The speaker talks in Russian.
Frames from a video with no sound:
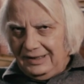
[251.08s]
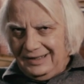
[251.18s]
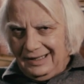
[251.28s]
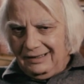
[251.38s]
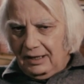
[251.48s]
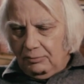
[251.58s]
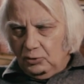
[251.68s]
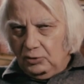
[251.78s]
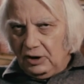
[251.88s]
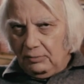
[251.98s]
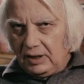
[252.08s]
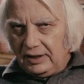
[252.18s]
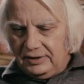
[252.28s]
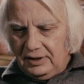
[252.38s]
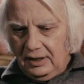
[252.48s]
те, к кому он
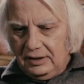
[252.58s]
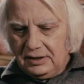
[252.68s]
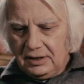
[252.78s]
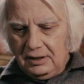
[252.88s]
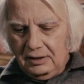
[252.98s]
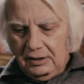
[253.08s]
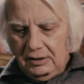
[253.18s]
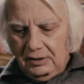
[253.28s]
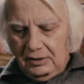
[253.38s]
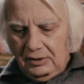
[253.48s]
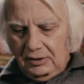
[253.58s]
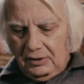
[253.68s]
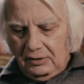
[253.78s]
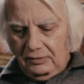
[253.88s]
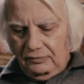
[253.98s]
обращается,
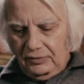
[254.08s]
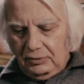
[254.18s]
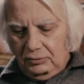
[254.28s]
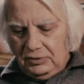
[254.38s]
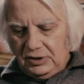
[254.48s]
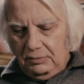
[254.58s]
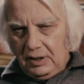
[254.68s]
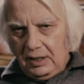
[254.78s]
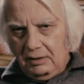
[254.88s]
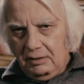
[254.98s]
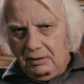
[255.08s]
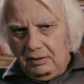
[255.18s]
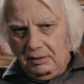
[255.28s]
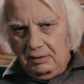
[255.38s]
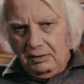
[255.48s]
ведут себя,
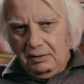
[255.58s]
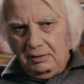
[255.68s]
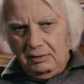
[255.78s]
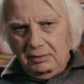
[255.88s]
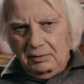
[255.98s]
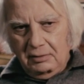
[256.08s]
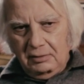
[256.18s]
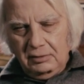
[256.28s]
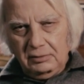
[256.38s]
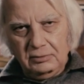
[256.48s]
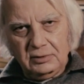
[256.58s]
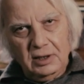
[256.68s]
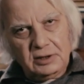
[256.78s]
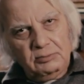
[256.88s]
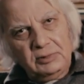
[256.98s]
ну,
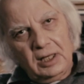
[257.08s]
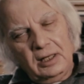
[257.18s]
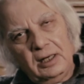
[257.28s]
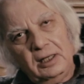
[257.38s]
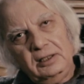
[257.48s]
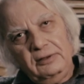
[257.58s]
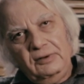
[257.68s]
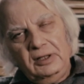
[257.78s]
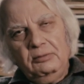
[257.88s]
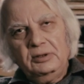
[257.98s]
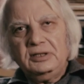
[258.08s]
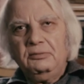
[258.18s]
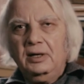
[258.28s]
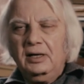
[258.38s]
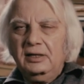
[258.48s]
скажем, так, как они вели бы
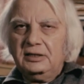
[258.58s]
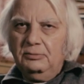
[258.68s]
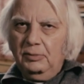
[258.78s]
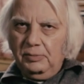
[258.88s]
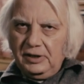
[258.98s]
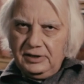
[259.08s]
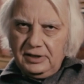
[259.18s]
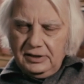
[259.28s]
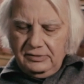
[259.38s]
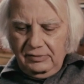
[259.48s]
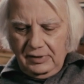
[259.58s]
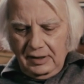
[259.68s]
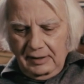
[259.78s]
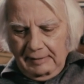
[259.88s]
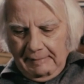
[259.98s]
себя, если бы
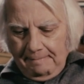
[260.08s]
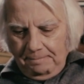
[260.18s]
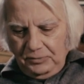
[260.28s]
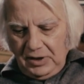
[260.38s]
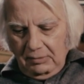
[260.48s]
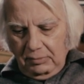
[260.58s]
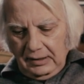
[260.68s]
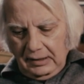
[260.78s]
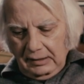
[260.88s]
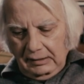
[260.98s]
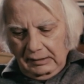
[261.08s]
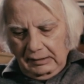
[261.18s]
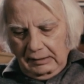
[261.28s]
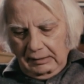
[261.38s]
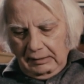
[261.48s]
происшествие не было
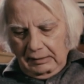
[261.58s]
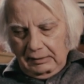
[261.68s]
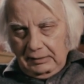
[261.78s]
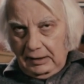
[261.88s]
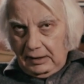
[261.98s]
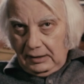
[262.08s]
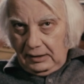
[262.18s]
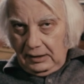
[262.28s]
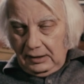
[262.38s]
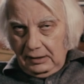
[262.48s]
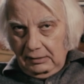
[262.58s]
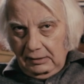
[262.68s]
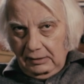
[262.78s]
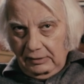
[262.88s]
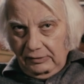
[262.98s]
никаких,
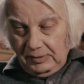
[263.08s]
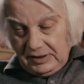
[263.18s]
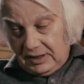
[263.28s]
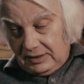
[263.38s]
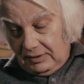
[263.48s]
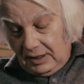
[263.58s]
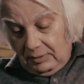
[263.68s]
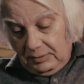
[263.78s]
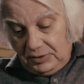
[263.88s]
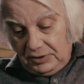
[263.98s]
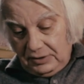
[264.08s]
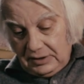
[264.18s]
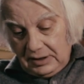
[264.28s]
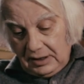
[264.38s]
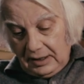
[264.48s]
в происшествии не было бы ничего
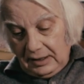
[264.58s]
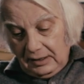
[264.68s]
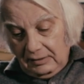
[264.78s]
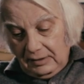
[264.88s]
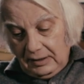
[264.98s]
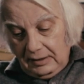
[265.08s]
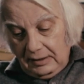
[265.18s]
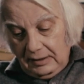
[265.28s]
странного.